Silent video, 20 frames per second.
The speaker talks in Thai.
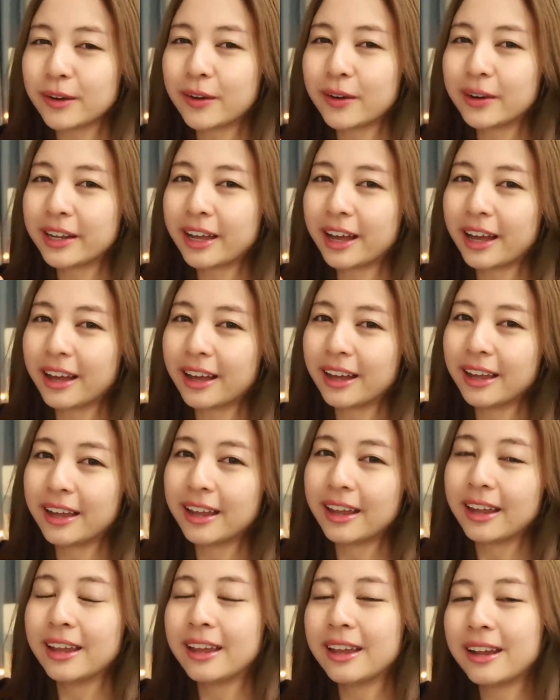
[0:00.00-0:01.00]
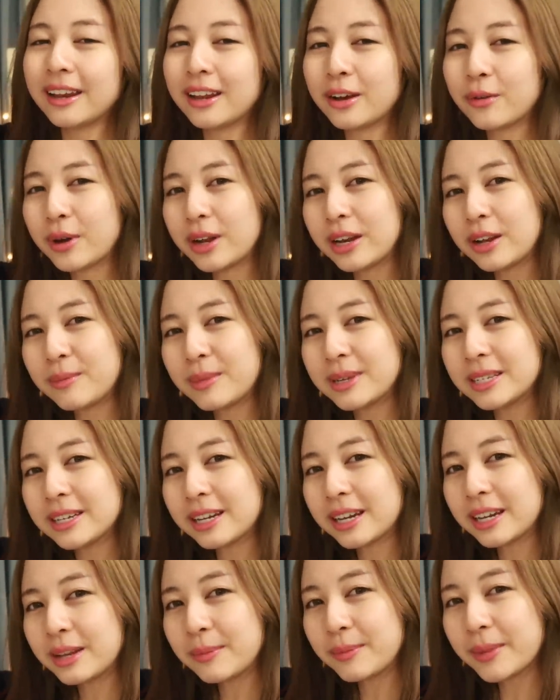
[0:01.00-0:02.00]
นอนนะคะแล้วไว้เรามาเจอ
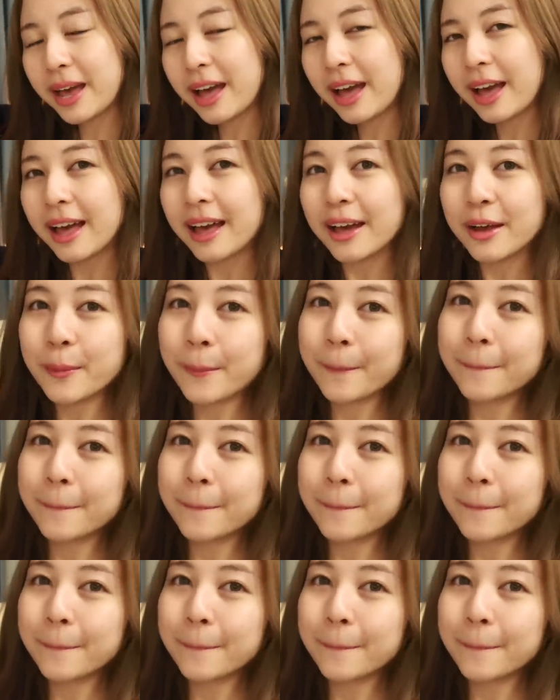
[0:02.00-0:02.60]
กันคลิปหน้าค่ะ